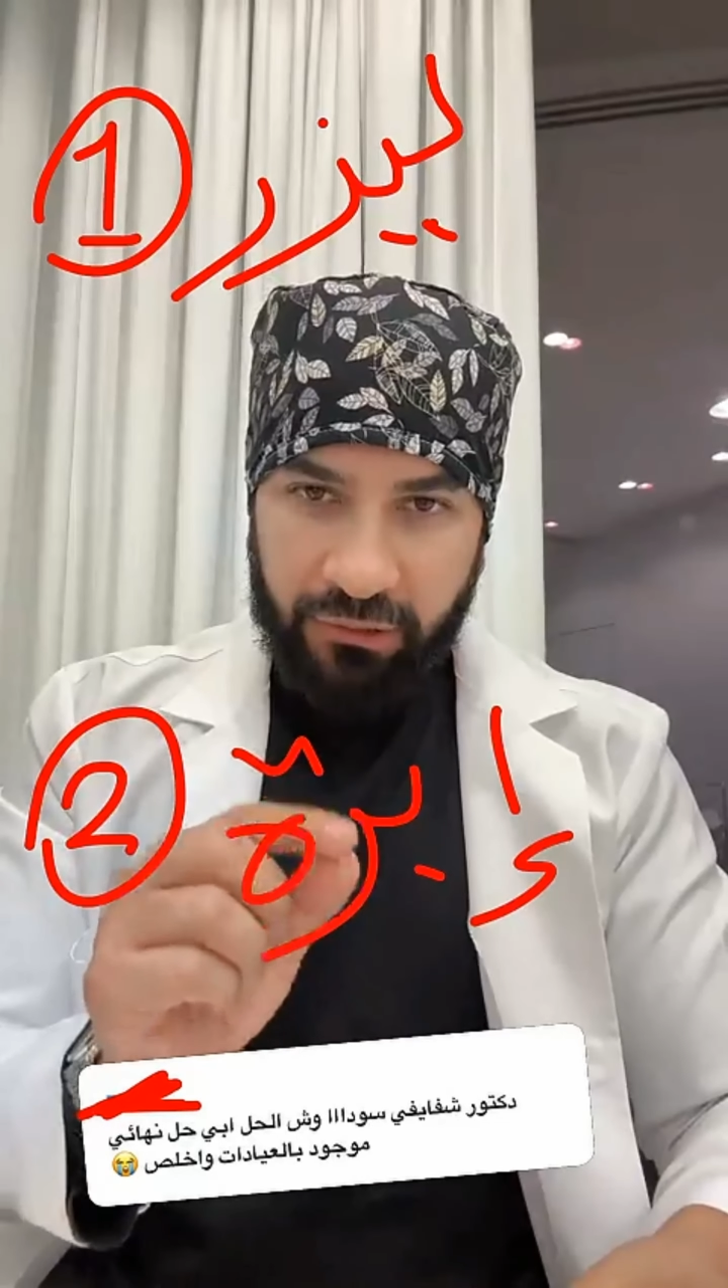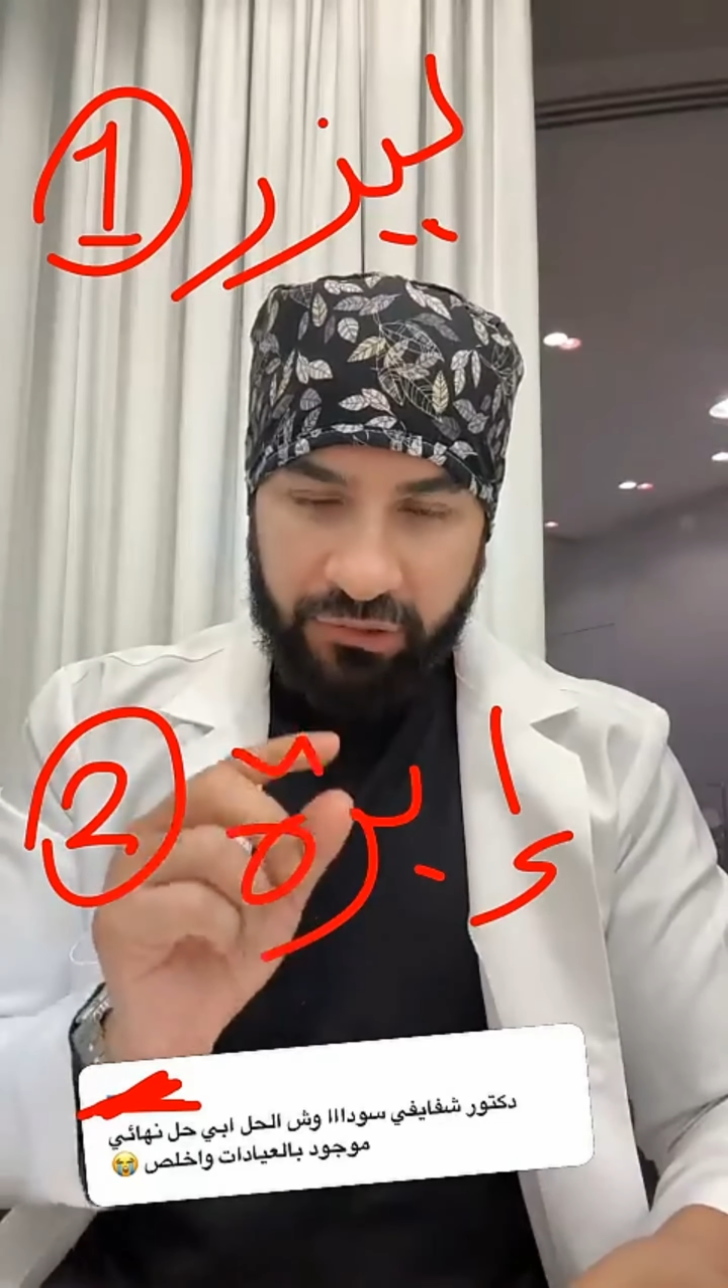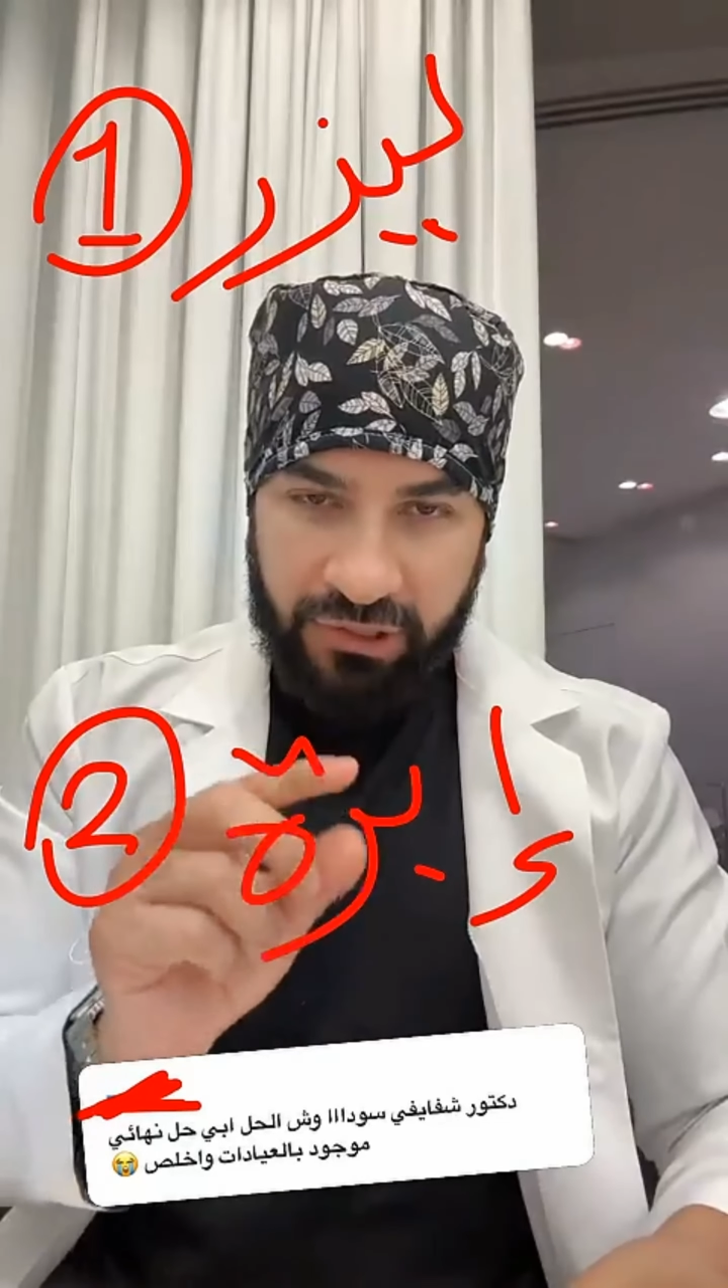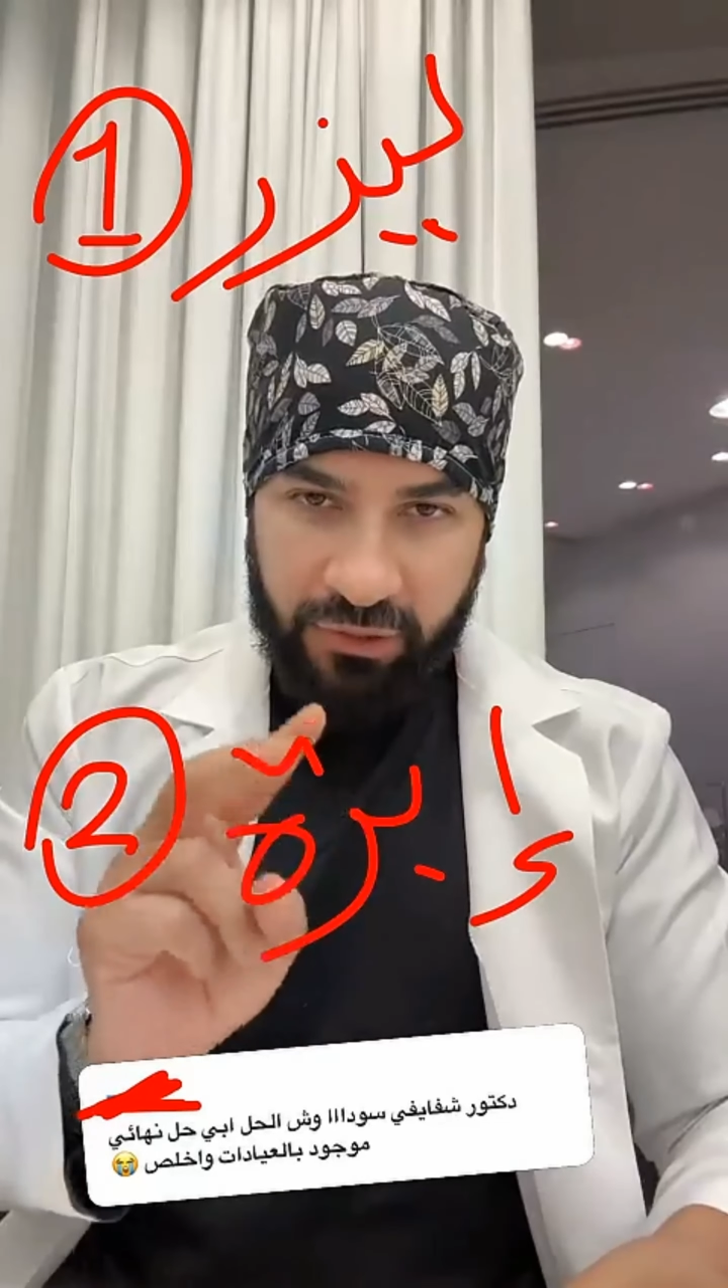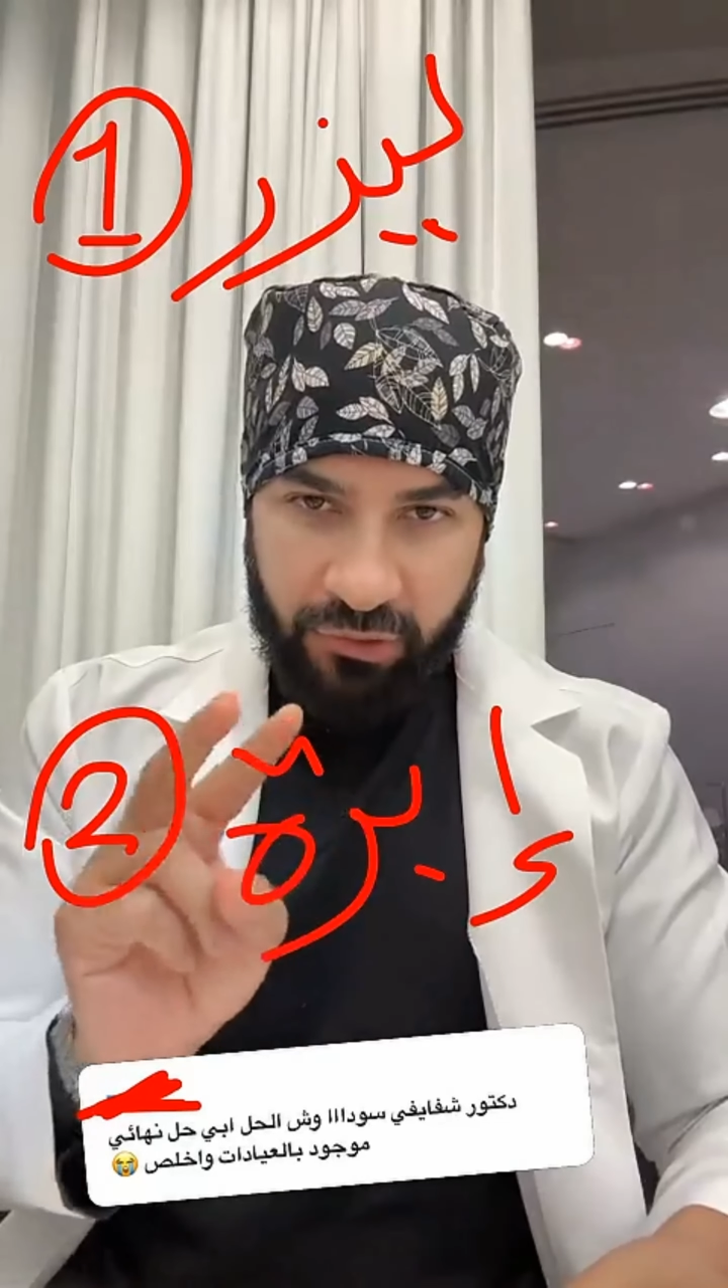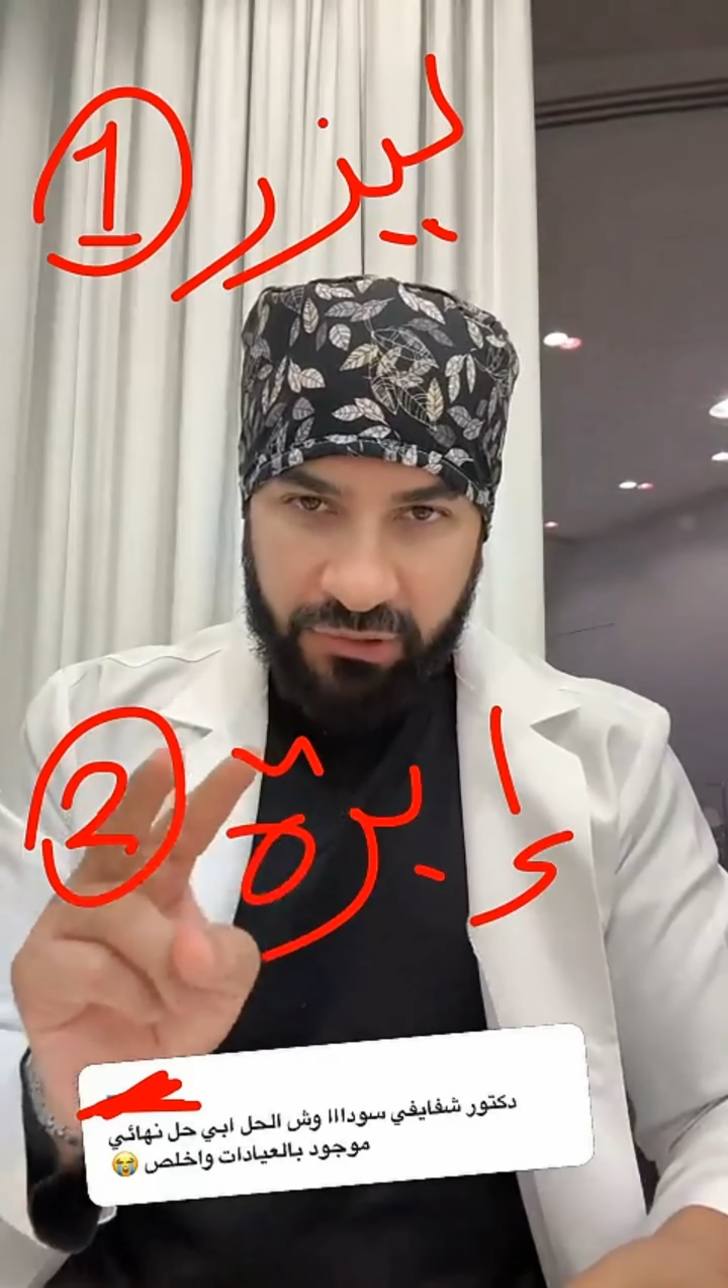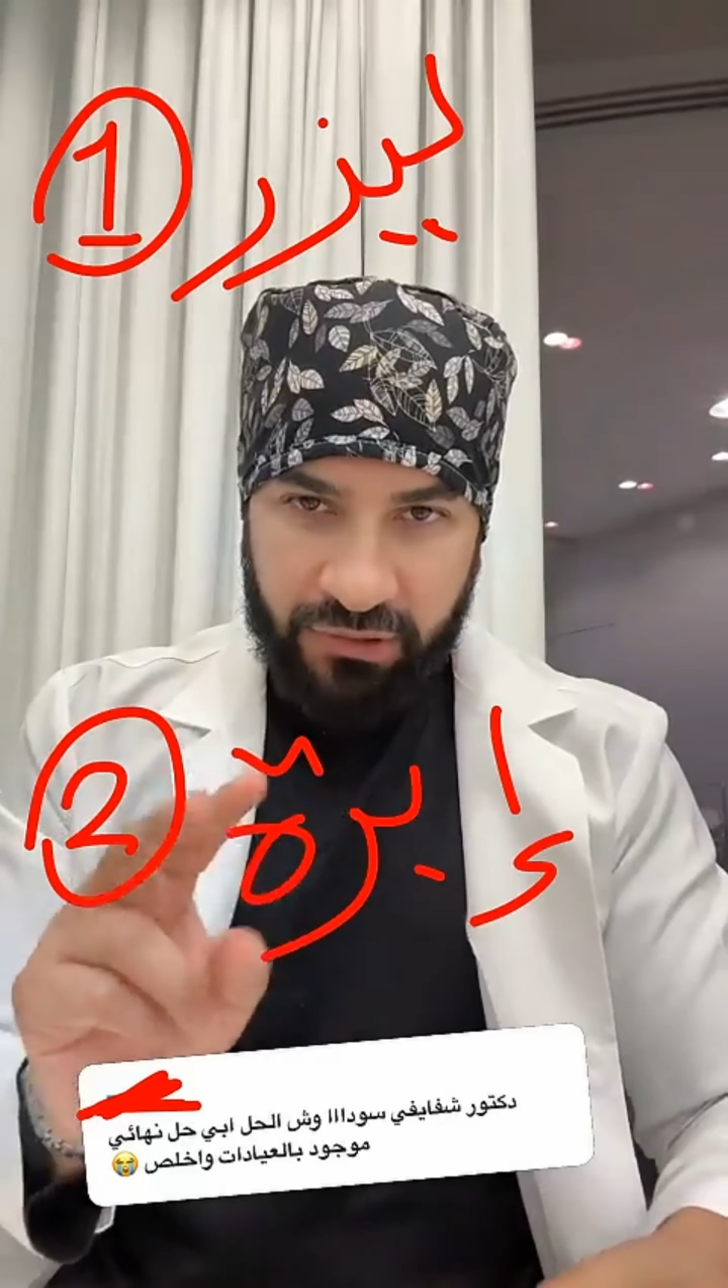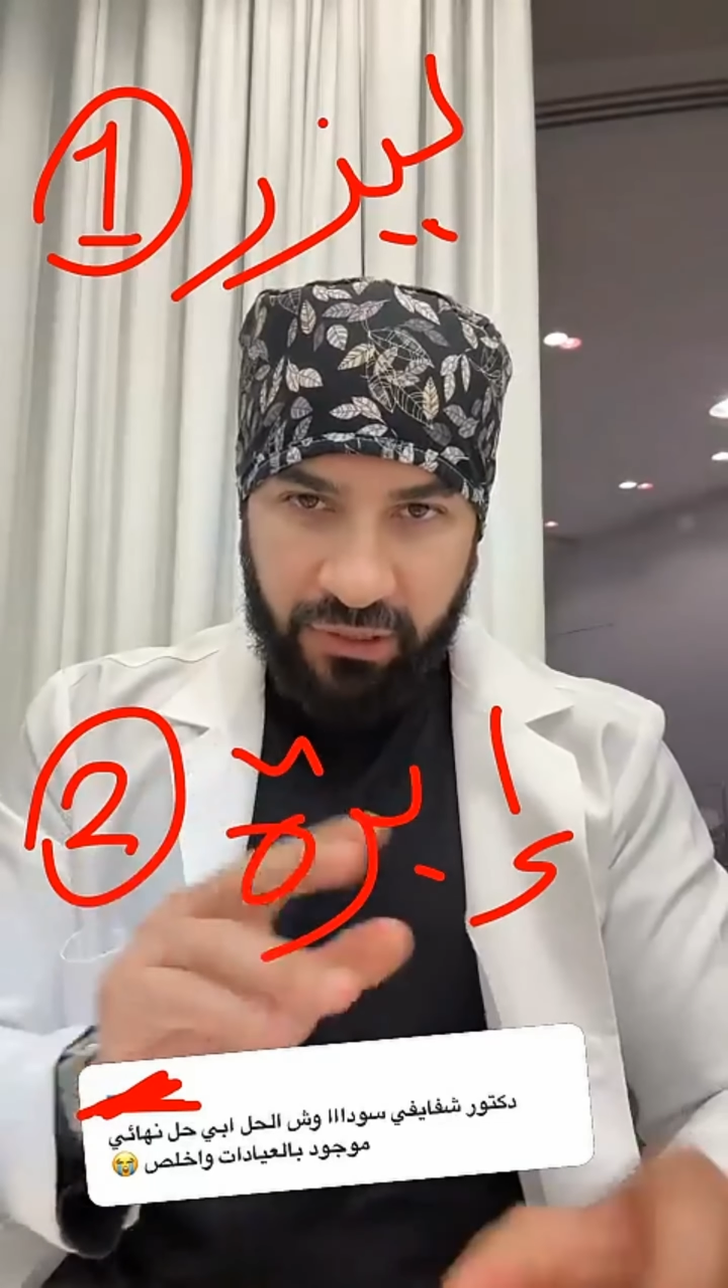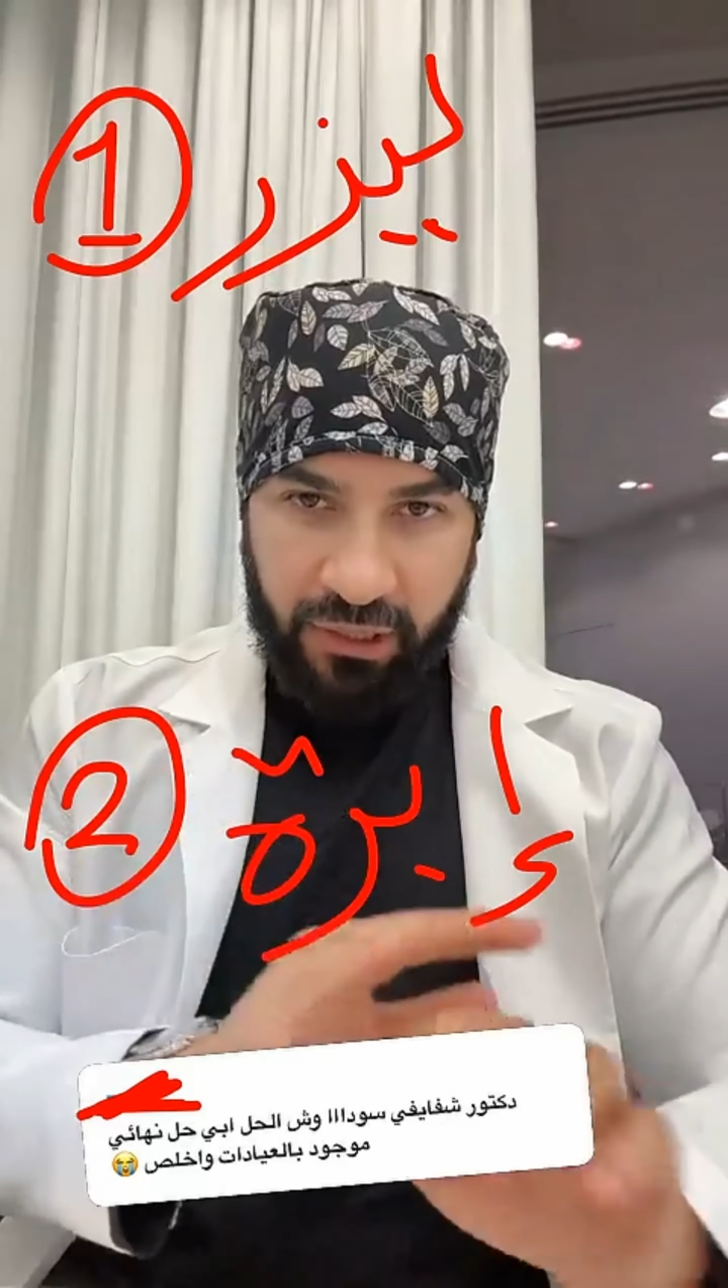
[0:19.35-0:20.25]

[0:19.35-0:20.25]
جلسه او جلستين